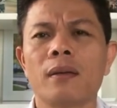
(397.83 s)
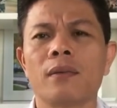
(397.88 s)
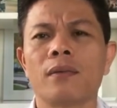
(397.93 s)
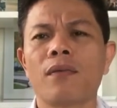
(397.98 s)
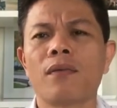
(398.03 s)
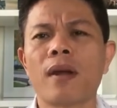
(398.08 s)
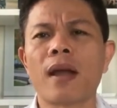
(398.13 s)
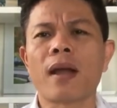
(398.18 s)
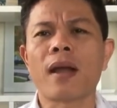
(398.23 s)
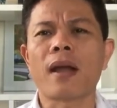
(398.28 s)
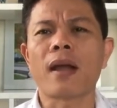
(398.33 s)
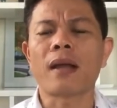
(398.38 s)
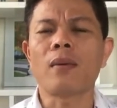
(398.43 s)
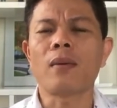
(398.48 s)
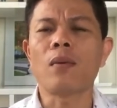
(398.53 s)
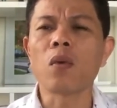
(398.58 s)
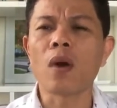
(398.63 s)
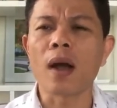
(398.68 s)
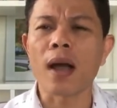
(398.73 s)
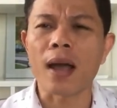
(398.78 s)
và ngày
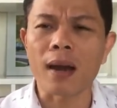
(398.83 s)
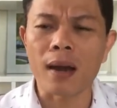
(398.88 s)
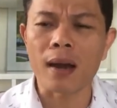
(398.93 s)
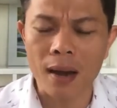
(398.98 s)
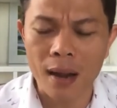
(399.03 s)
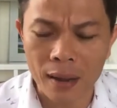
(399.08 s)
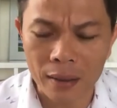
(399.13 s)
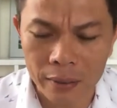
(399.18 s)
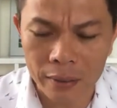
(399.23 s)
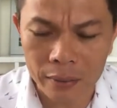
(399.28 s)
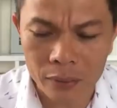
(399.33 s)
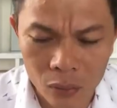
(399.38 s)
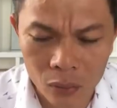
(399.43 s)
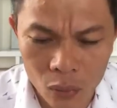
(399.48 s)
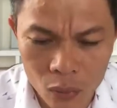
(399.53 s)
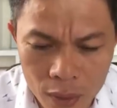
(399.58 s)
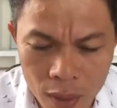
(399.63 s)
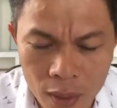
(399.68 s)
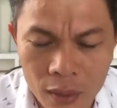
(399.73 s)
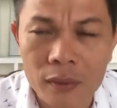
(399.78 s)
hôm qua là
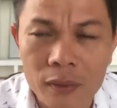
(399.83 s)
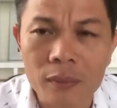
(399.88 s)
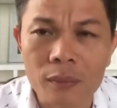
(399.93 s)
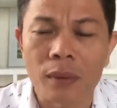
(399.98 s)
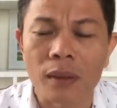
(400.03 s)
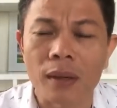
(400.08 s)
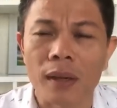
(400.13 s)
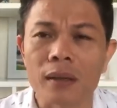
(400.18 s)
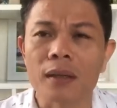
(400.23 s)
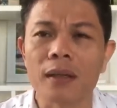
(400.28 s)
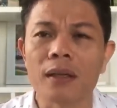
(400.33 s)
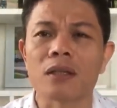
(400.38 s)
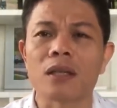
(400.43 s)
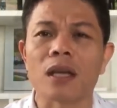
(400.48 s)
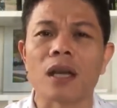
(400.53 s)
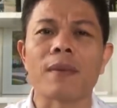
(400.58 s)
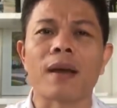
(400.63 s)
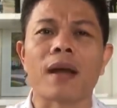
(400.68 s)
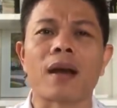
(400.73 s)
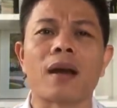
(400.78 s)
chủ nhật mình đã chia
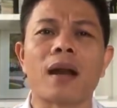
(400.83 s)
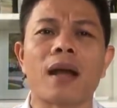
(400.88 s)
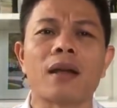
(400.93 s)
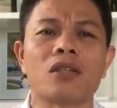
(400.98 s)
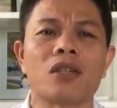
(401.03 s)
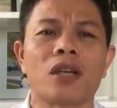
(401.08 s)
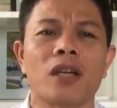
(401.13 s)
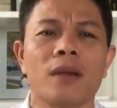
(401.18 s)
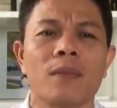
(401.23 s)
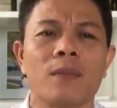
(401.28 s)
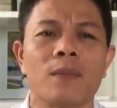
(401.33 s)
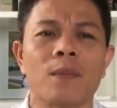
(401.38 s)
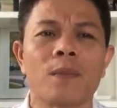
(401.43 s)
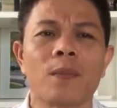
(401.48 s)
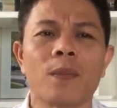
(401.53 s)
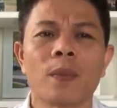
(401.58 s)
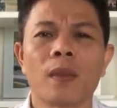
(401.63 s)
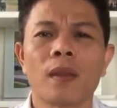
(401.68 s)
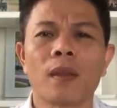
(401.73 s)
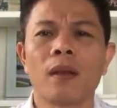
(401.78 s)
sẻ bạn livestream
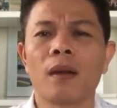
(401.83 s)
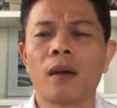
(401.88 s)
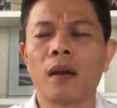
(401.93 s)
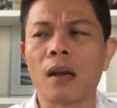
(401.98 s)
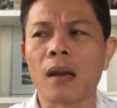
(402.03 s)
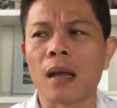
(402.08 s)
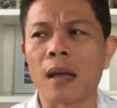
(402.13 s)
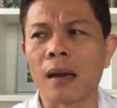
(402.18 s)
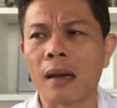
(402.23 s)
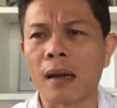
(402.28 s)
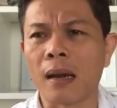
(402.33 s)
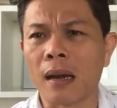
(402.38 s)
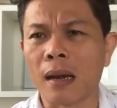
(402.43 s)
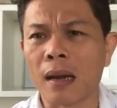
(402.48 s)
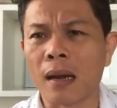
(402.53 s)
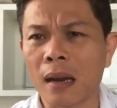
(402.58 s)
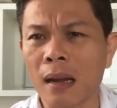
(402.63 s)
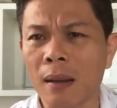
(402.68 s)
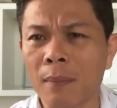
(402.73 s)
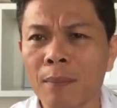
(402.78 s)
là
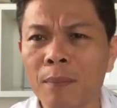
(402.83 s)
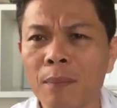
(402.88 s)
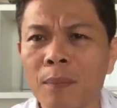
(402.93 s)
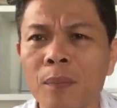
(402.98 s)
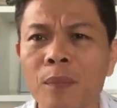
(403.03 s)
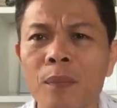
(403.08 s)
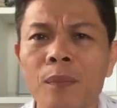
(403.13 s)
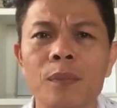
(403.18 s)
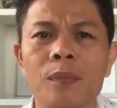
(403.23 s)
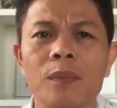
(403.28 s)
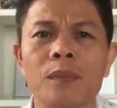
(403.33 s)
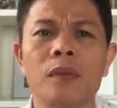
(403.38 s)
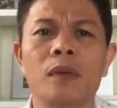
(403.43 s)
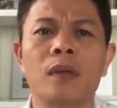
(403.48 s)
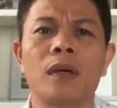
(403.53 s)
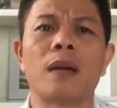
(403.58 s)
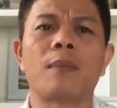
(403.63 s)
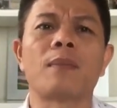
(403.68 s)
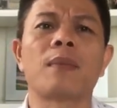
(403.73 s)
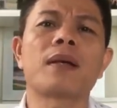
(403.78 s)
năm
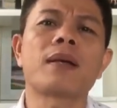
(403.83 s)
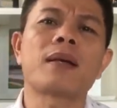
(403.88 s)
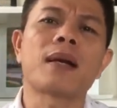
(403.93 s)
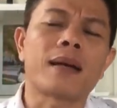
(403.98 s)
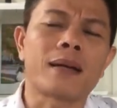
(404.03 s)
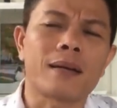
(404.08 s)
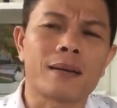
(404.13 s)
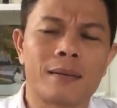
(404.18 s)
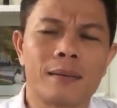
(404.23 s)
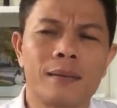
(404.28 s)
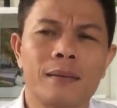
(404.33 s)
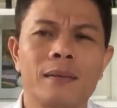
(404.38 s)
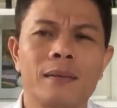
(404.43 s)
năm cái cách